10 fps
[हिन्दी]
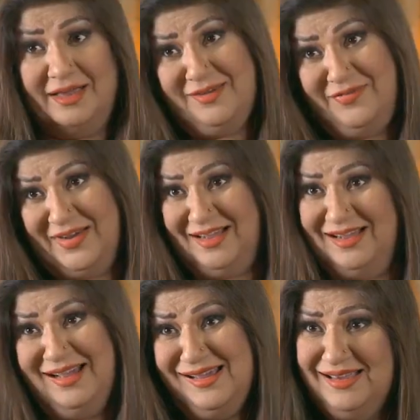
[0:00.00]
अरे
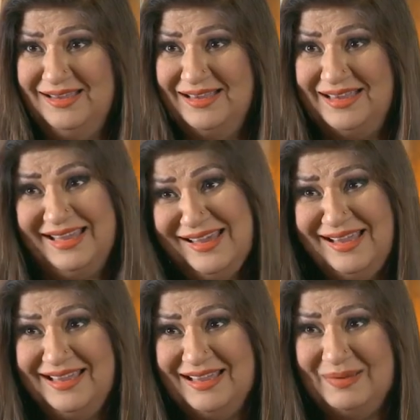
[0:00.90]
वाह है
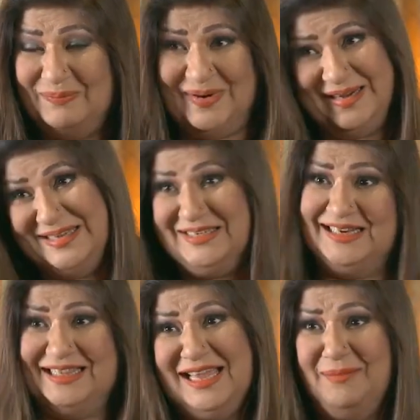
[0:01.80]
बड़ी
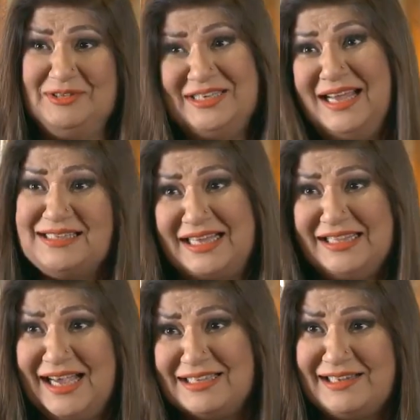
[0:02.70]
जल्दी है मुझसे
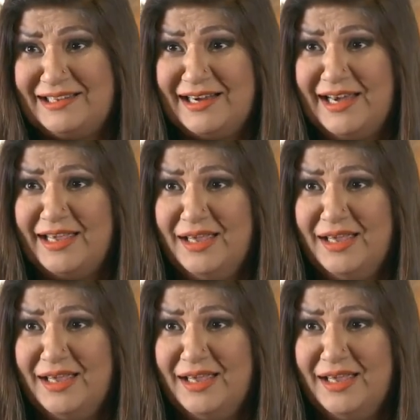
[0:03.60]
आज़ादी हासिल करने